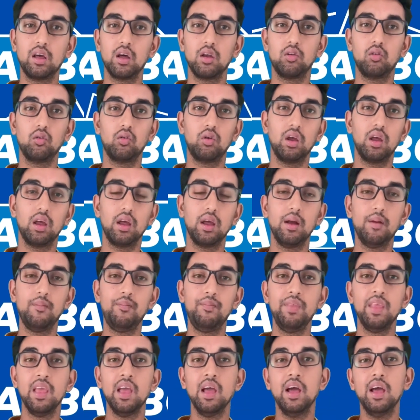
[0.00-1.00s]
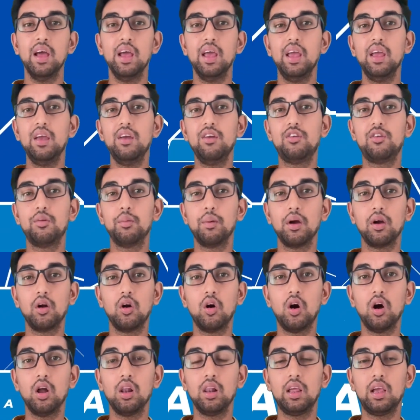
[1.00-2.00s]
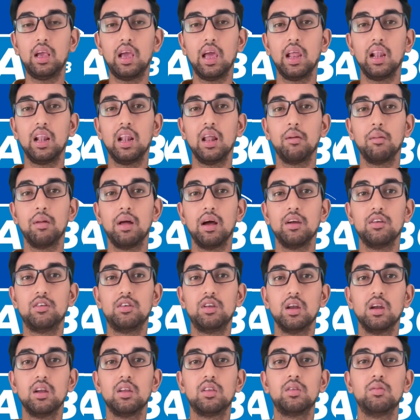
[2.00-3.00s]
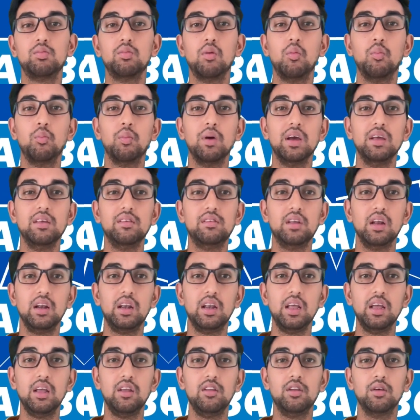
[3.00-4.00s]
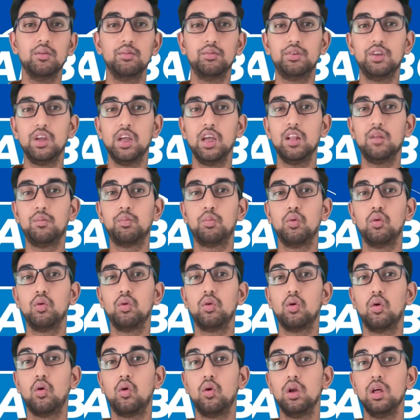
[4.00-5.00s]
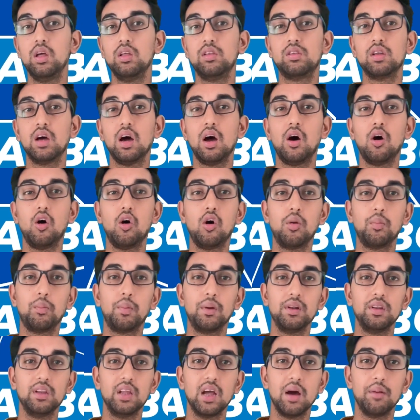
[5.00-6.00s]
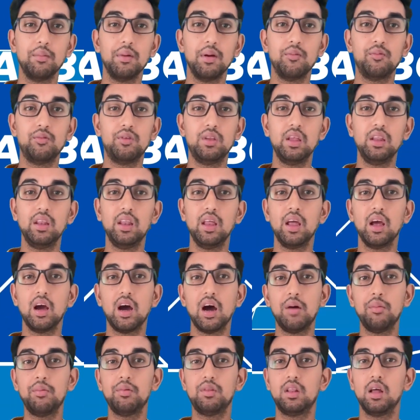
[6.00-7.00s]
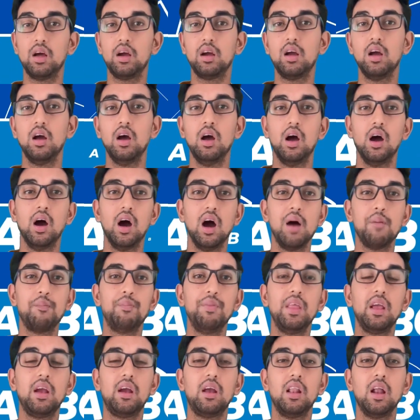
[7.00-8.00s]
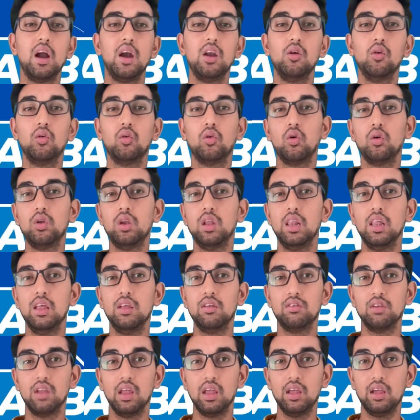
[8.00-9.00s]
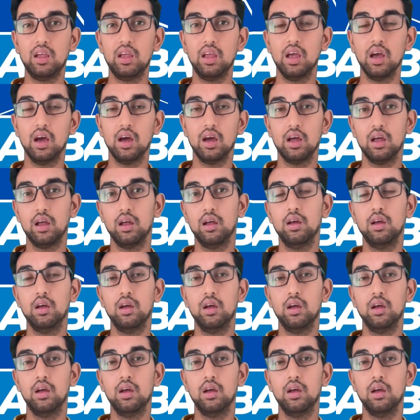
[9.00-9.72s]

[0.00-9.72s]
कर चुके हैं ईस्ट बंगाल केरला ब्लास्टर्स मुंबई सिटी जमशेदपुर उड़ीसा और पंजाब एफसी ने अब तक अपने खिलाड़ियों को रिलीज नहीं किया है